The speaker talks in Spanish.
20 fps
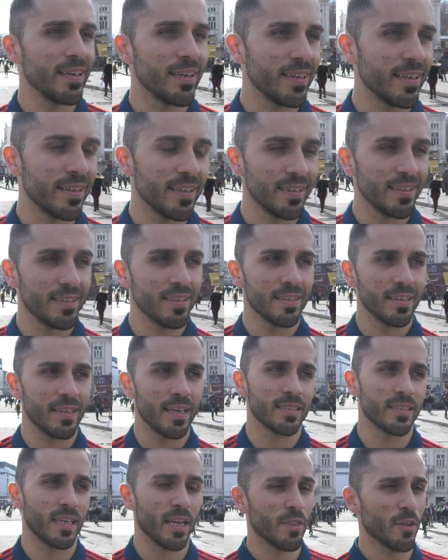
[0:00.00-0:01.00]
y
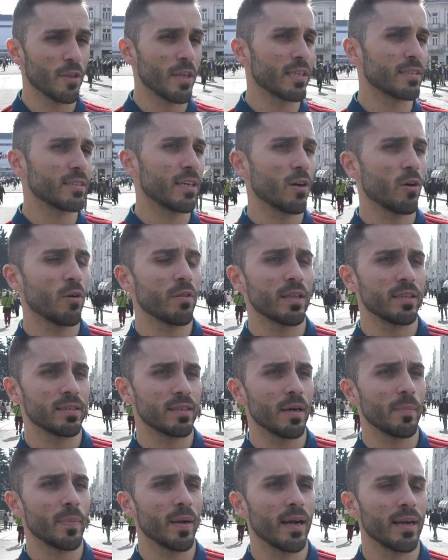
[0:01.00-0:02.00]
la selección ya estaba
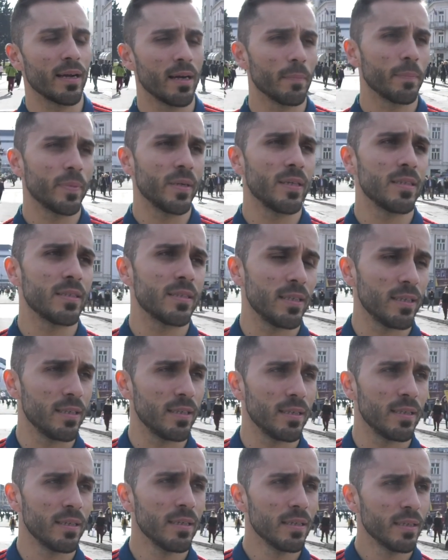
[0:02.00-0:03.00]
concentrada para el Grand Prix
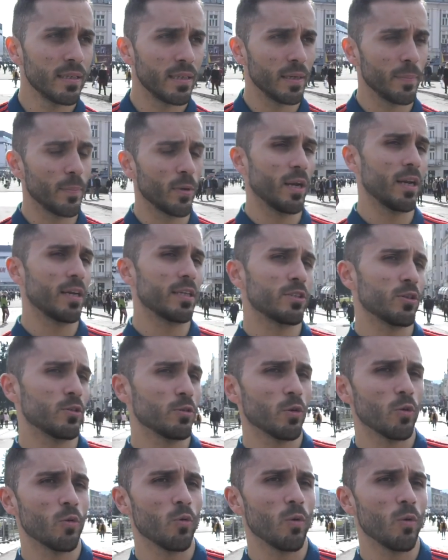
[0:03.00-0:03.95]
y, por la lesión de un